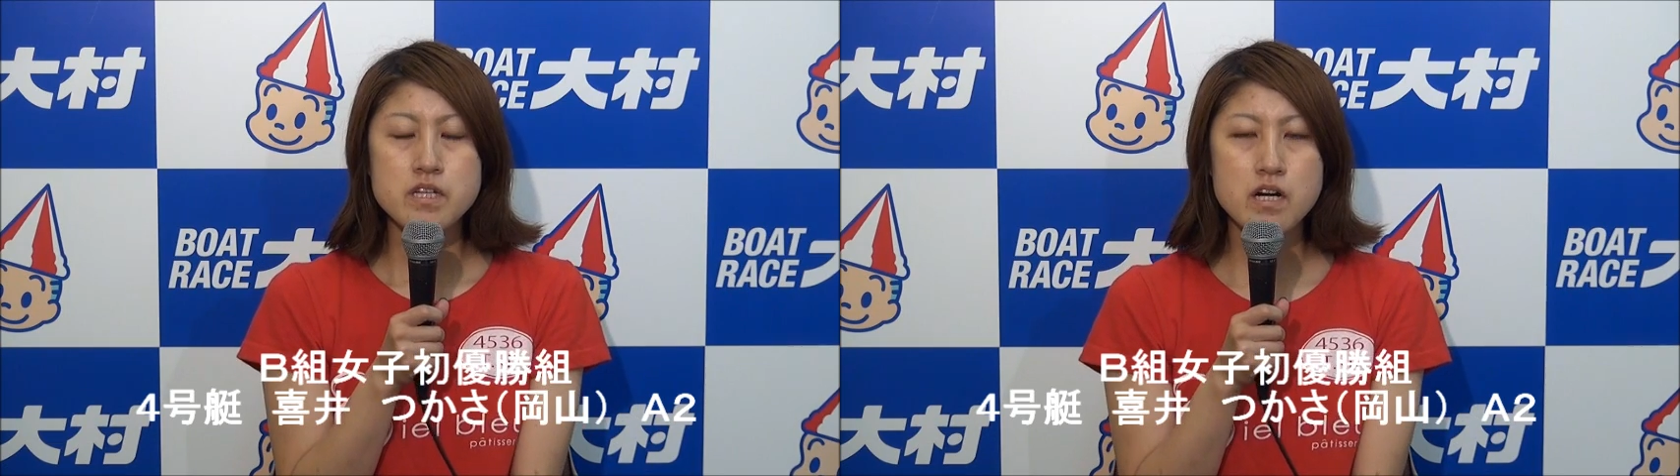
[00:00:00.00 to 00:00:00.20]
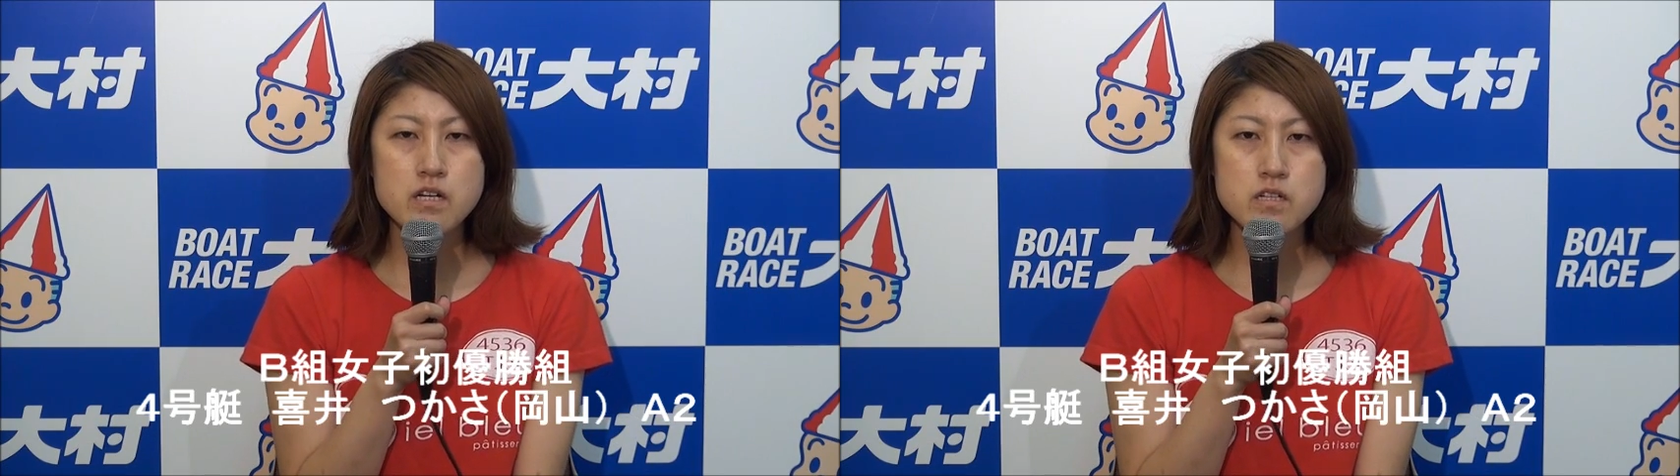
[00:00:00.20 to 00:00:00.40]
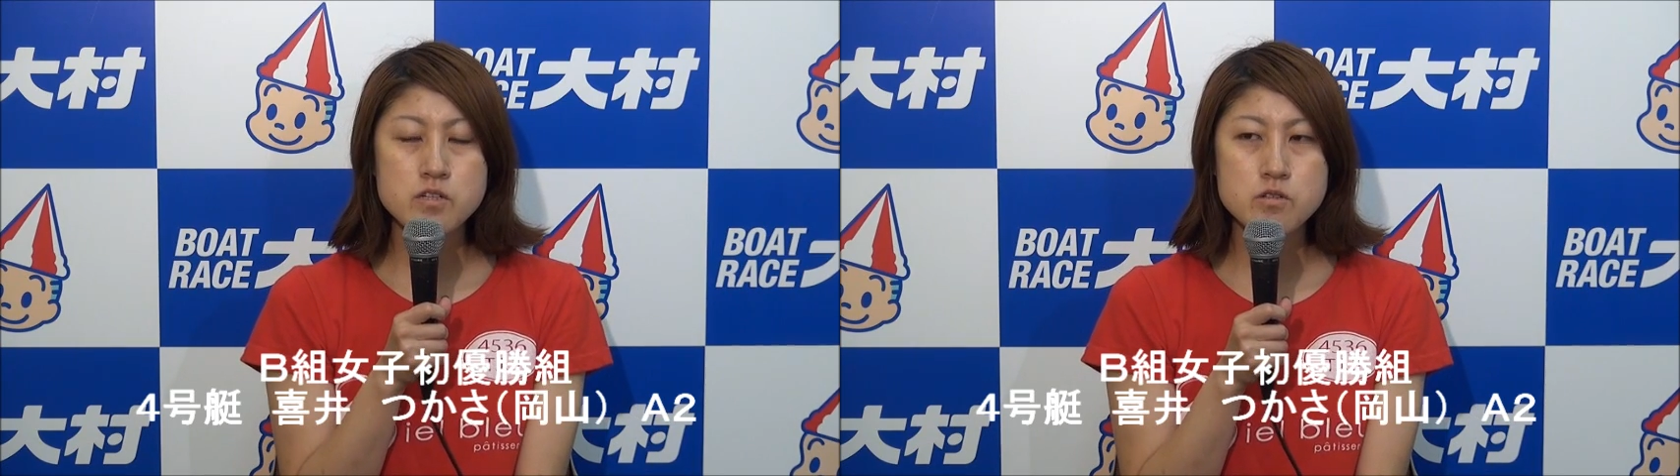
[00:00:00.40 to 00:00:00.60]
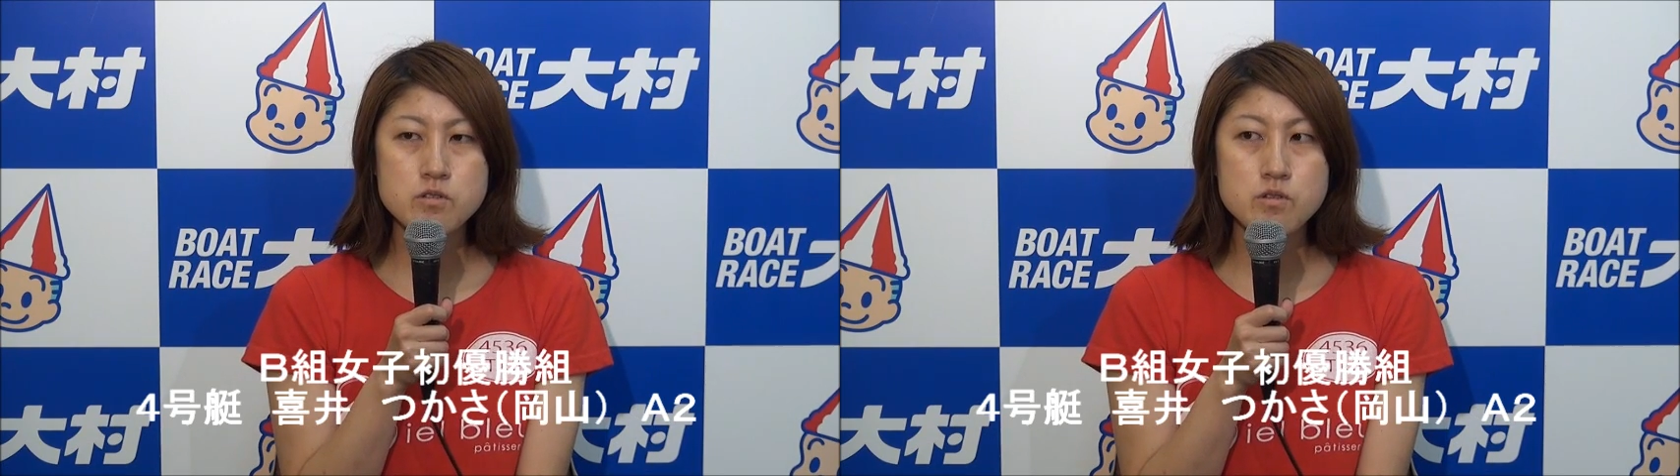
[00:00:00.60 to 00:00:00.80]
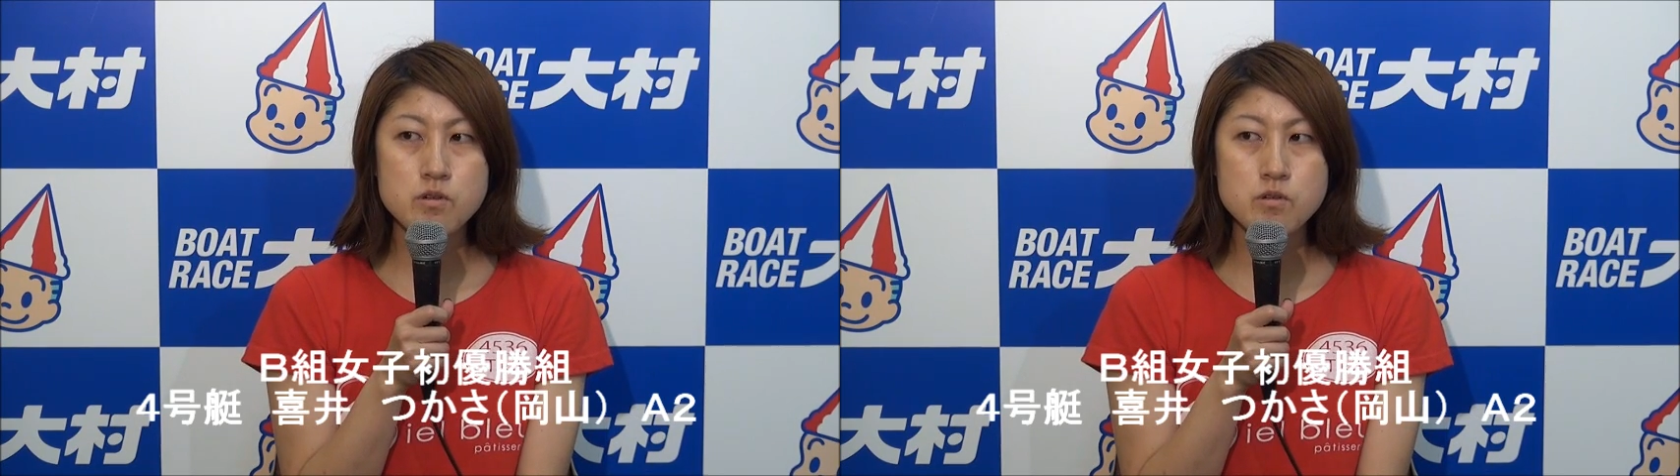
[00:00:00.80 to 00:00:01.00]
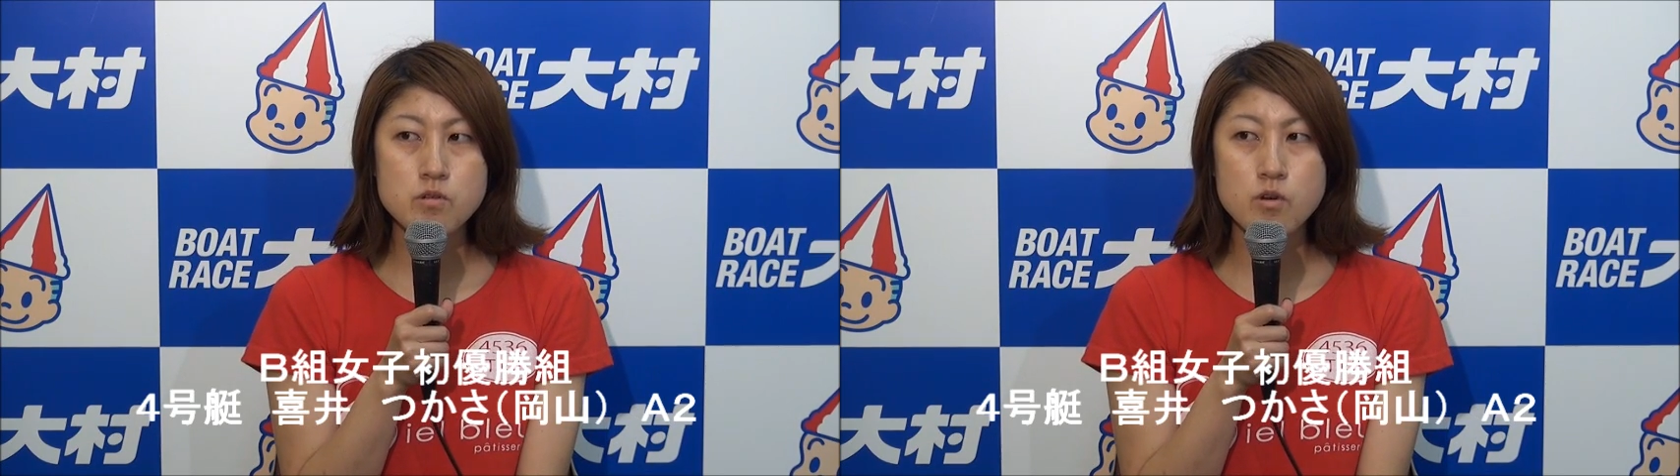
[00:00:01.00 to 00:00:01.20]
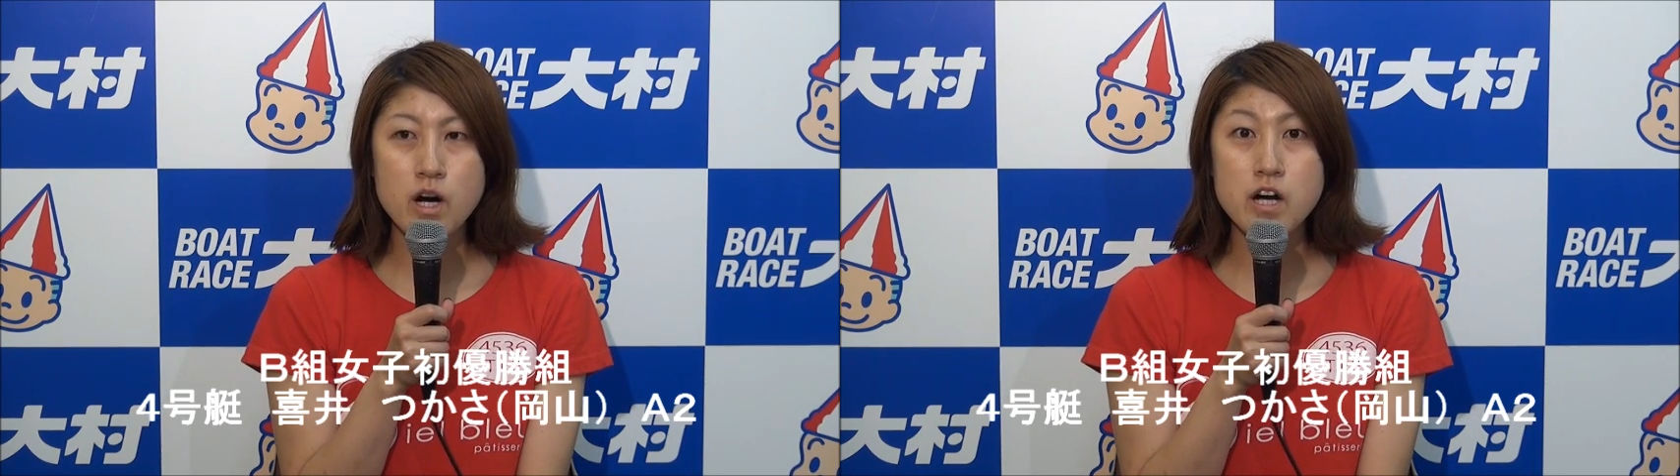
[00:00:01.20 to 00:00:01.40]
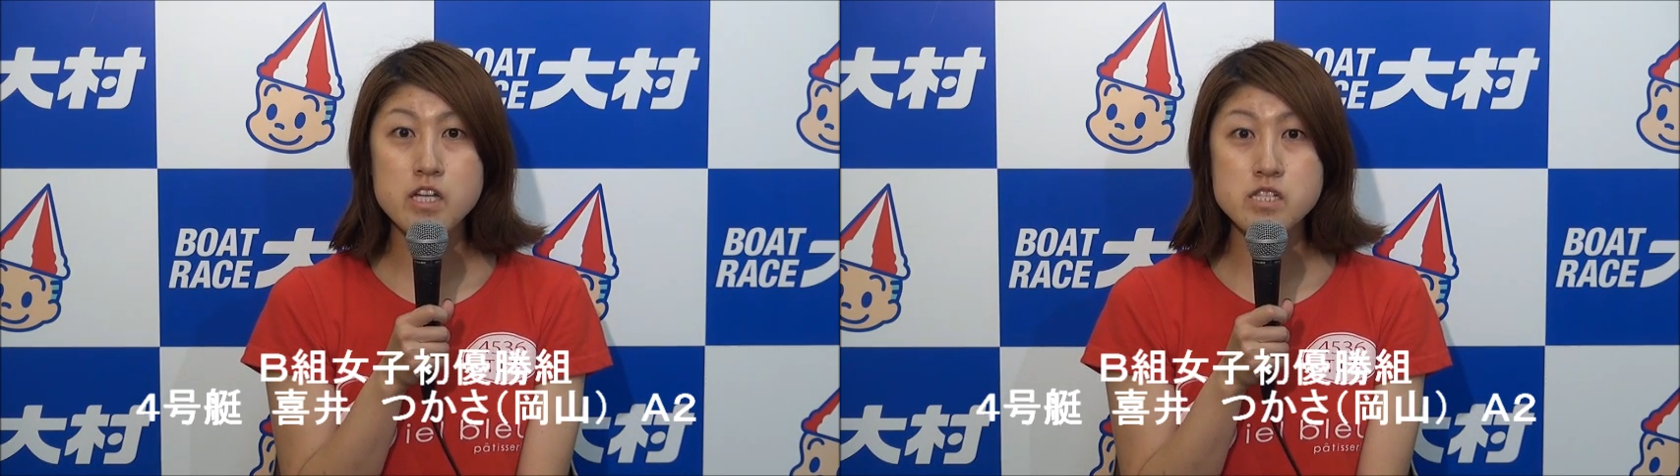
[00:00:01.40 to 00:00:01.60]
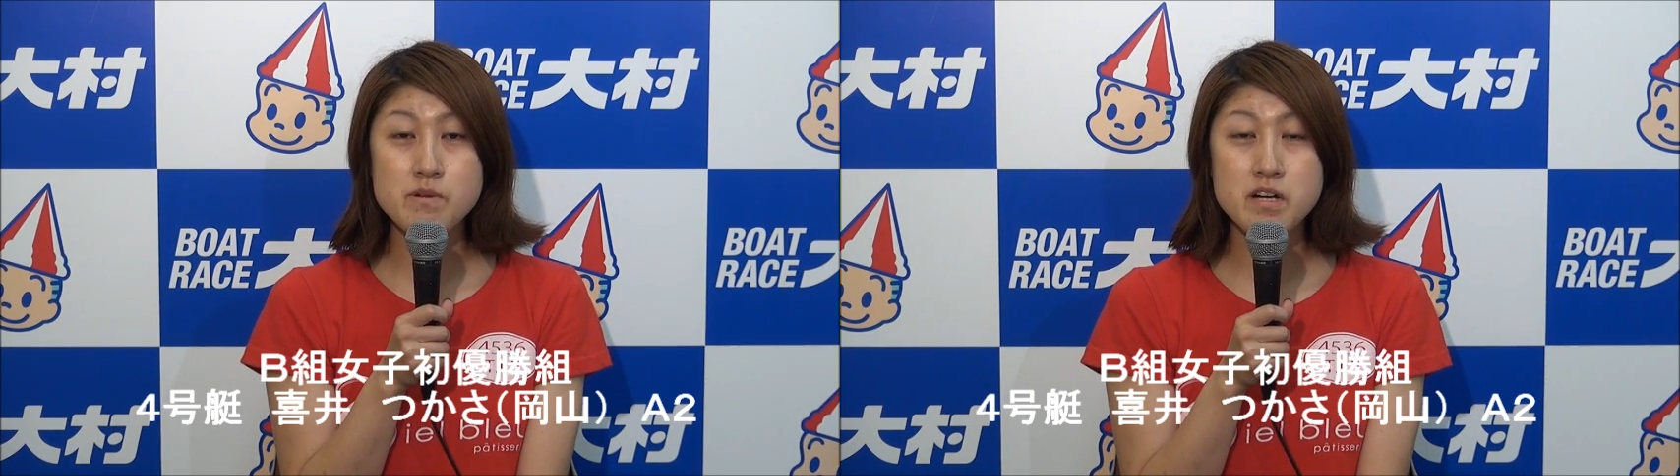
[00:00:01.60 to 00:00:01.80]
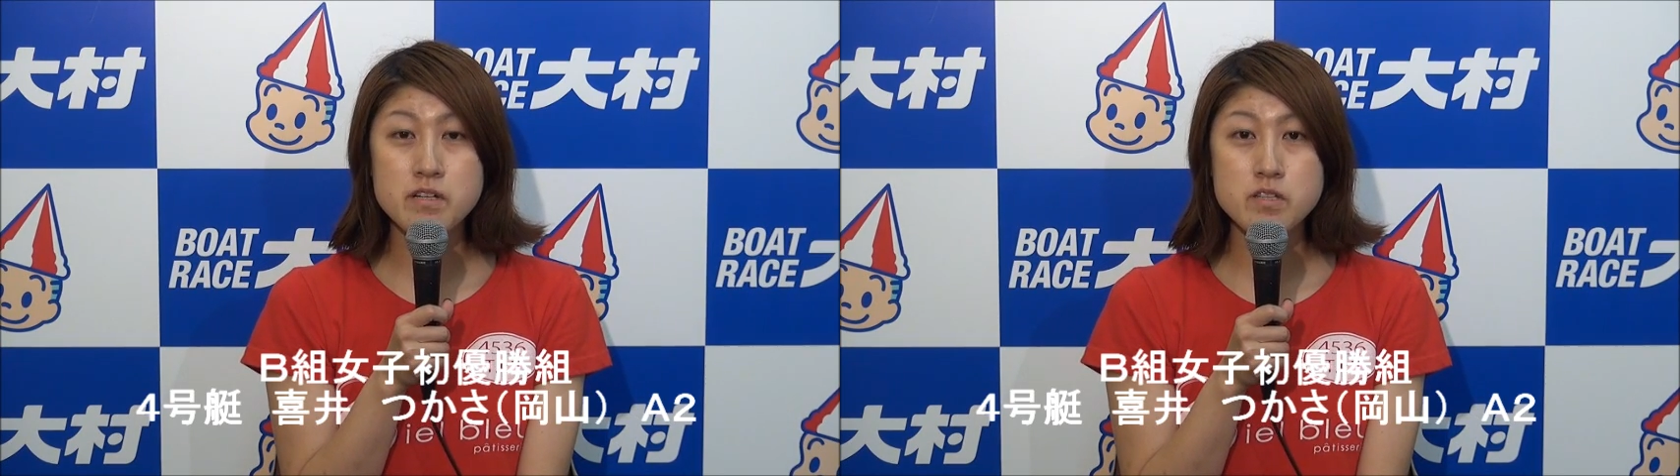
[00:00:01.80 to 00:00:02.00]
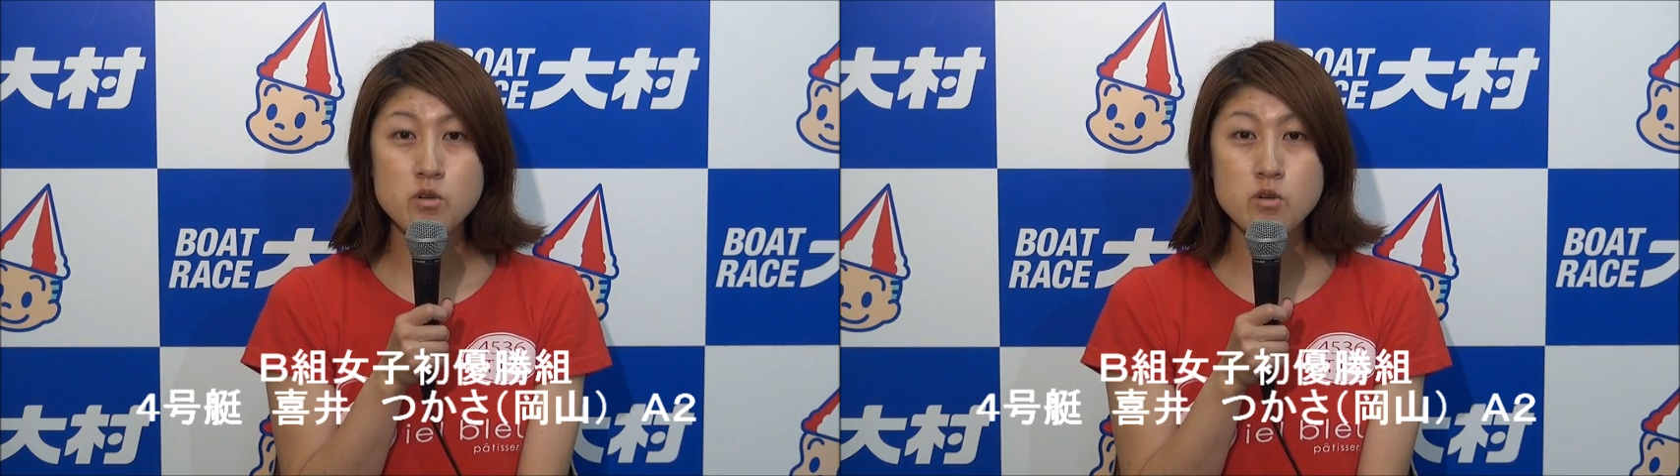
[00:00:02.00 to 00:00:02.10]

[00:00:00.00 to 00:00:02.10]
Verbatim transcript: いや、今日の後半が一番